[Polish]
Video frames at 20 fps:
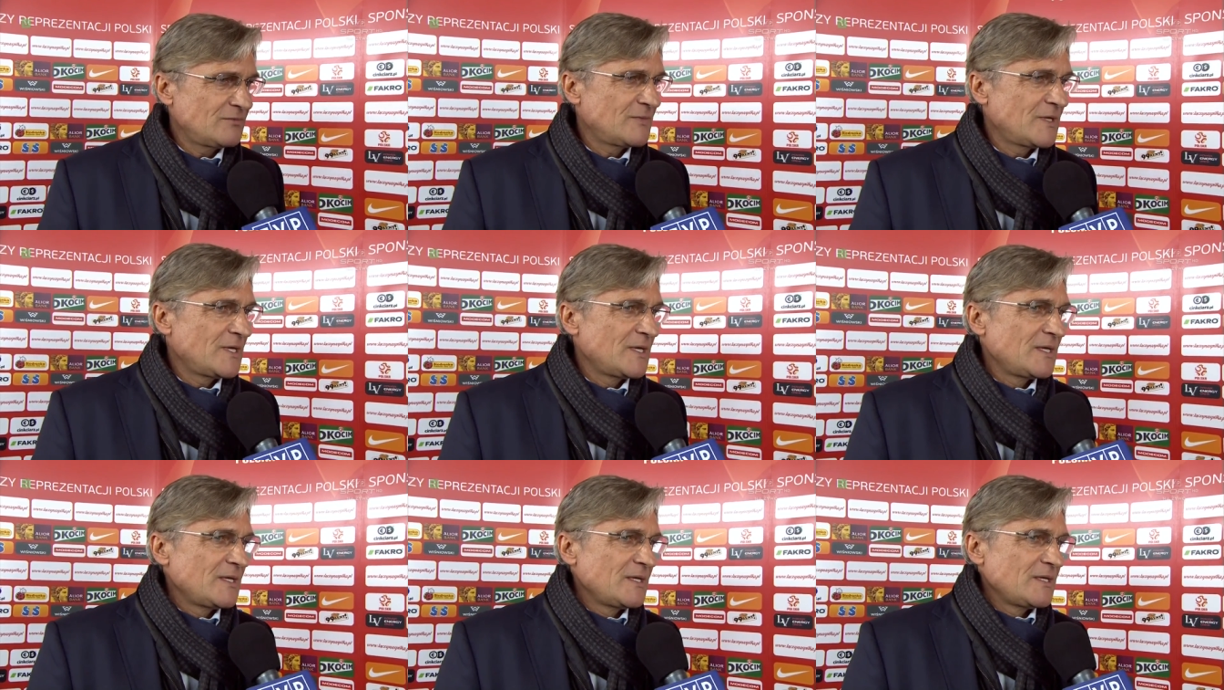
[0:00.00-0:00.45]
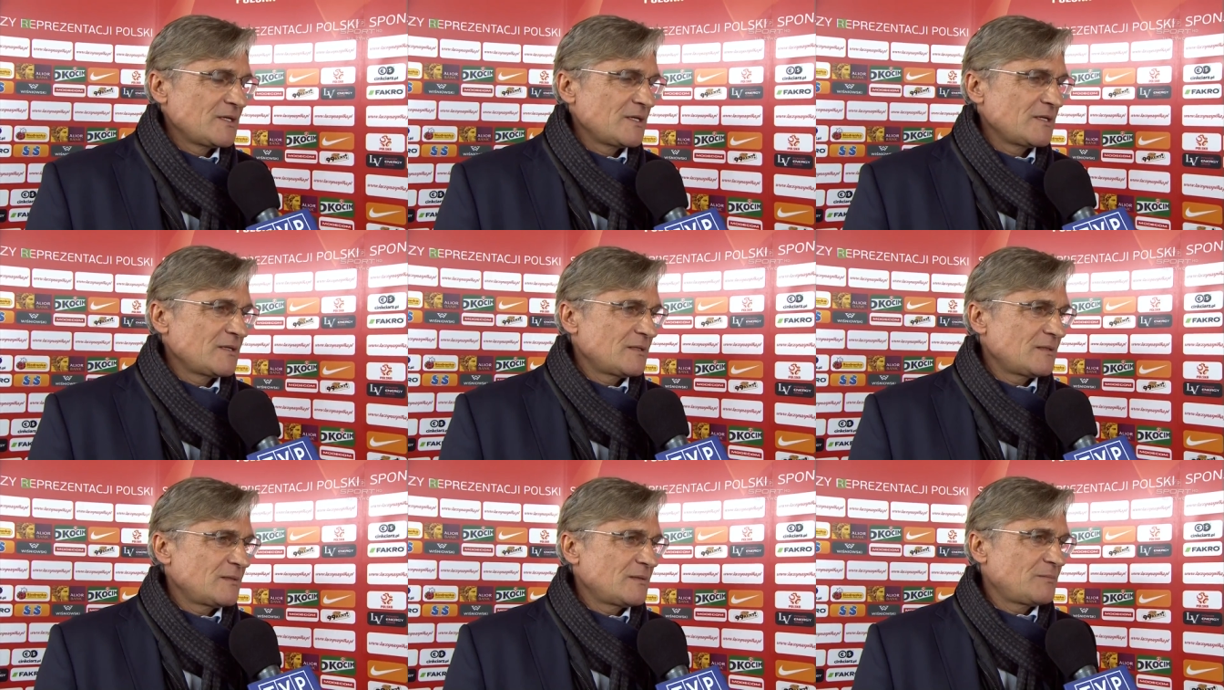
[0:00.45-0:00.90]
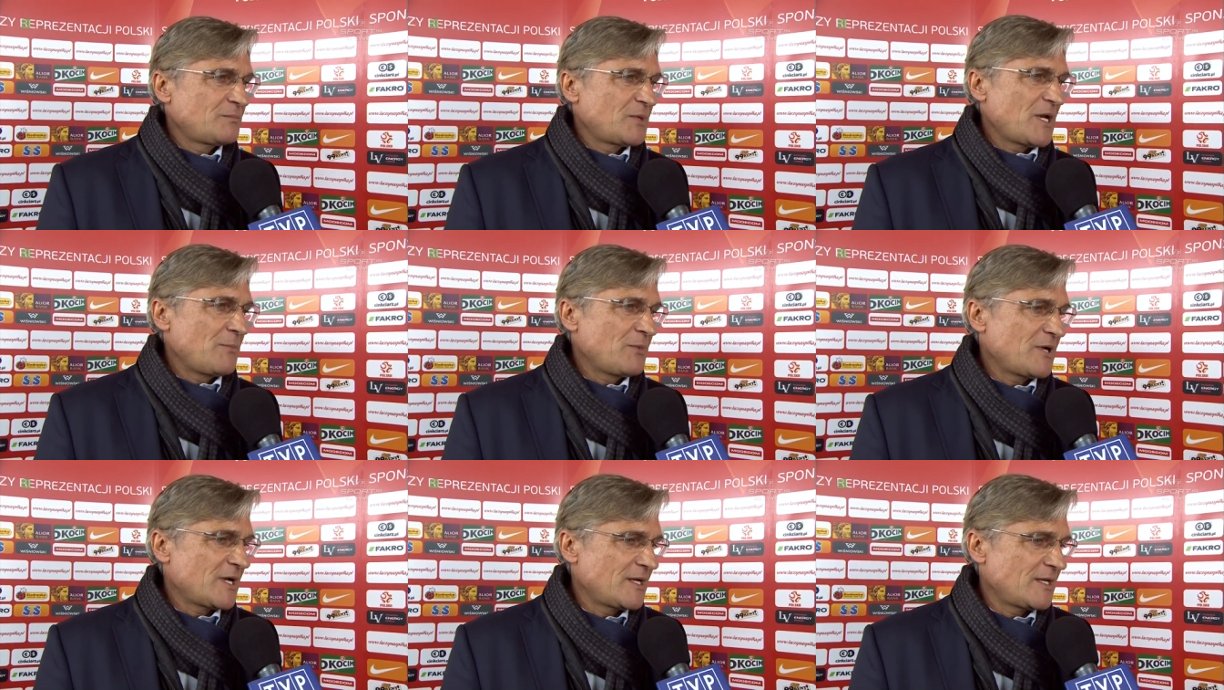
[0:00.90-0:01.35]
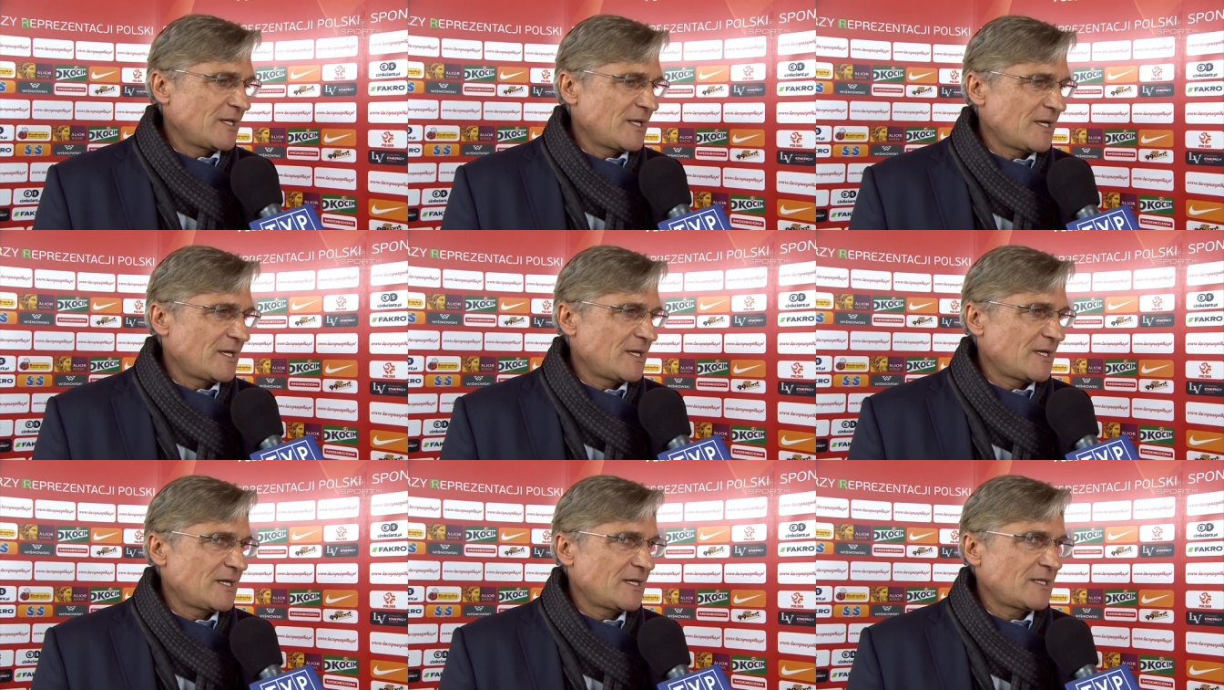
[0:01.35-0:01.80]
e, bramka
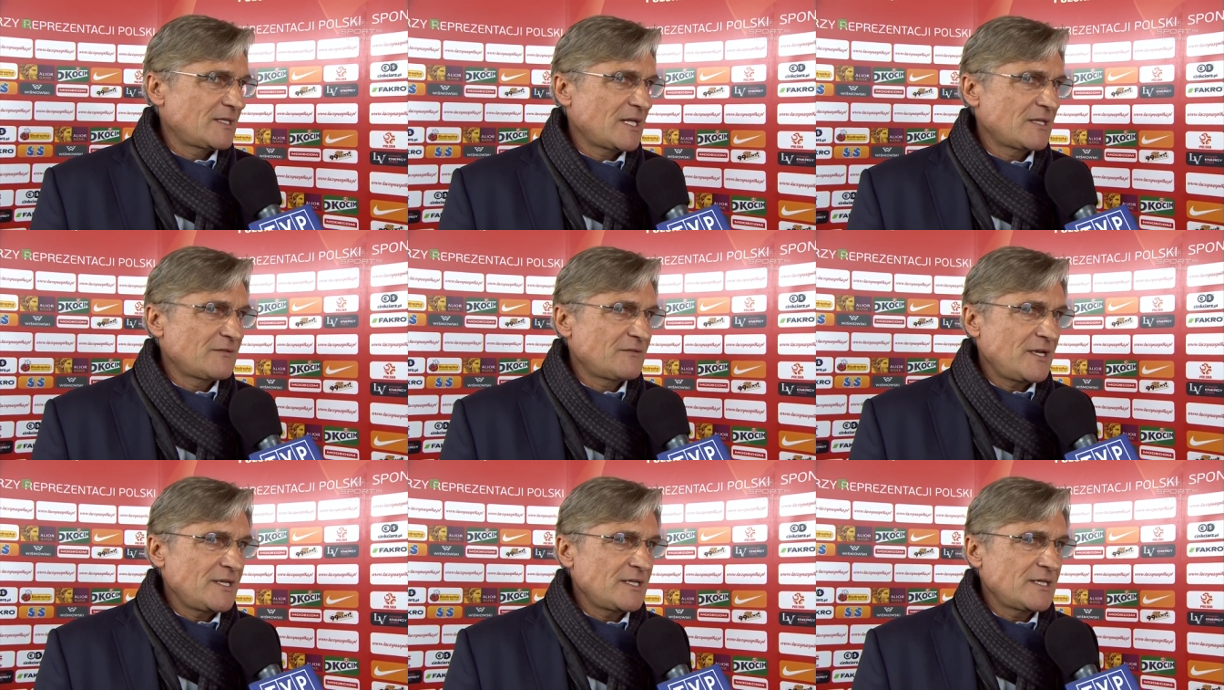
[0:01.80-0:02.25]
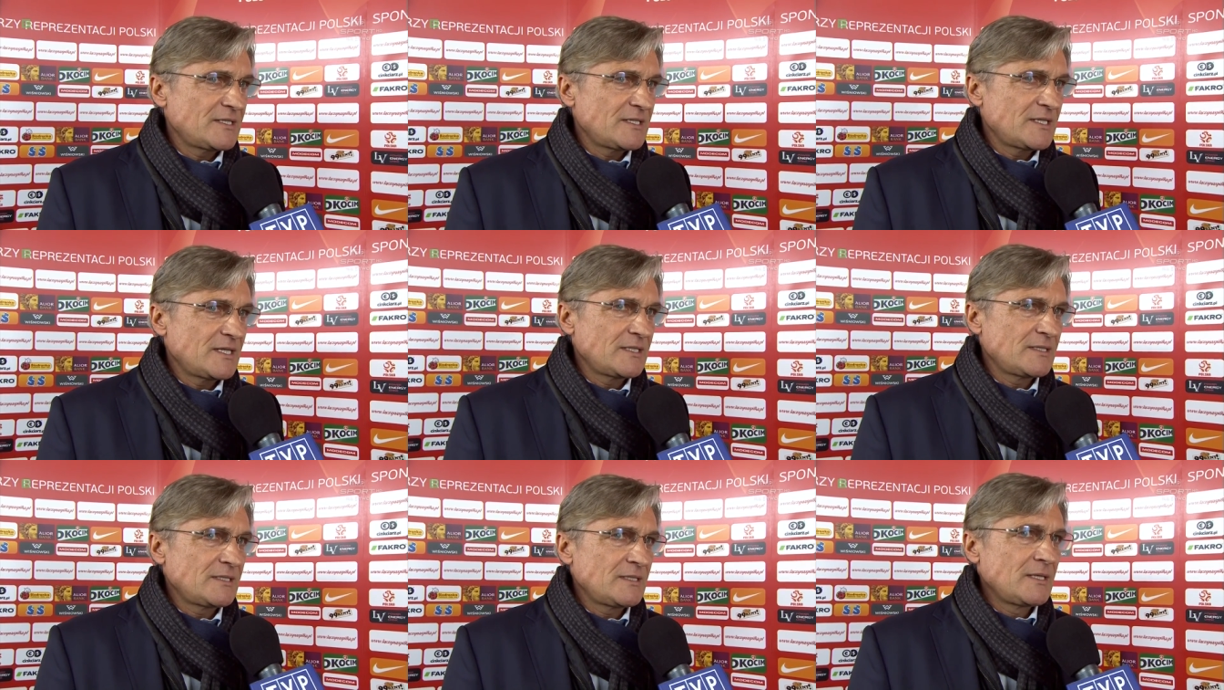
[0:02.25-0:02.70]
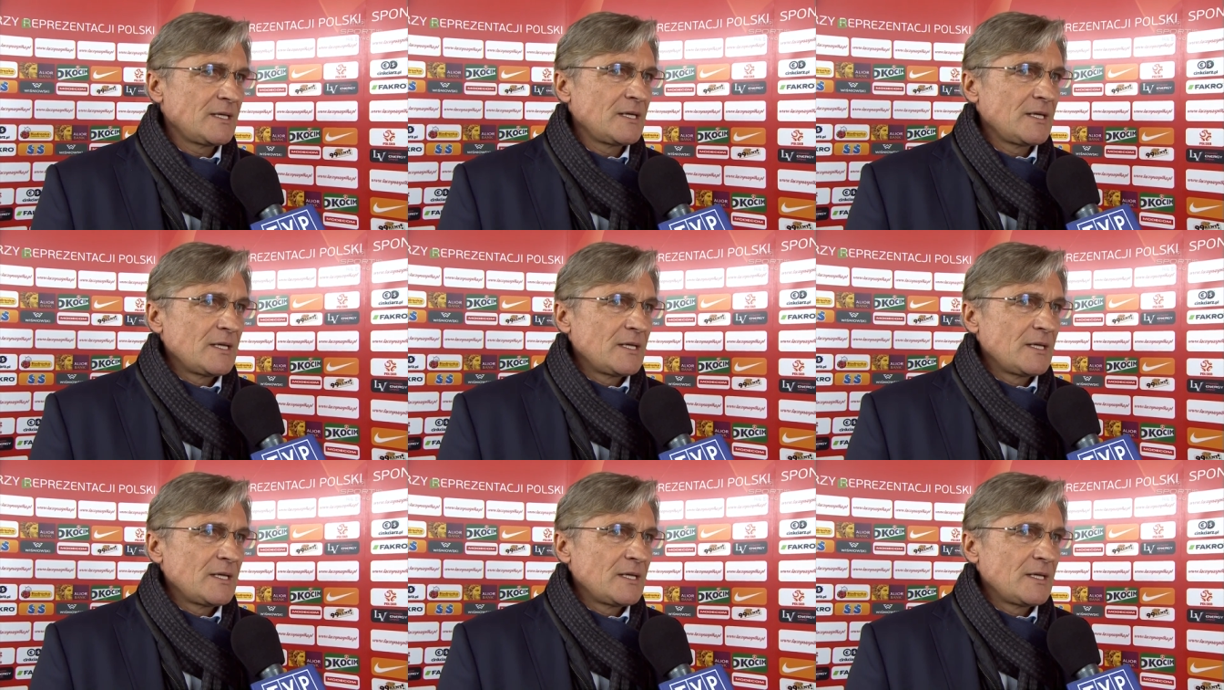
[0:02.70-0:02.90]
na, na 2-1